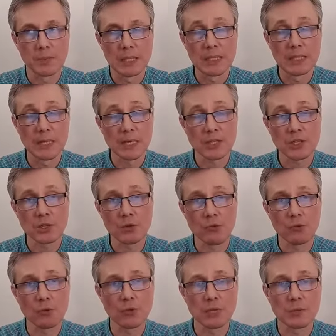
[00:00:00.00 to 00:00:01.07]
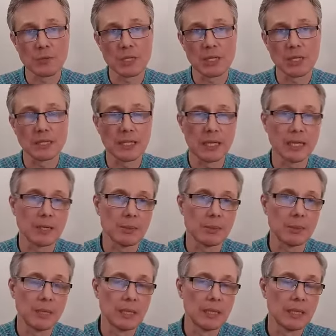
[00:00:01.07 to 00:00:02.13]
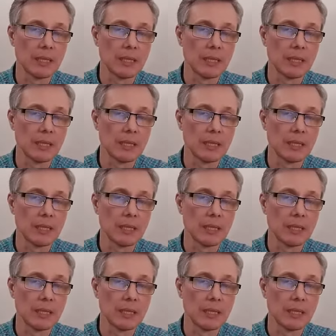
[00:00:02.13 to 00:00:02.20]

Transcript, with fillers: Интересно, что в русском синодальном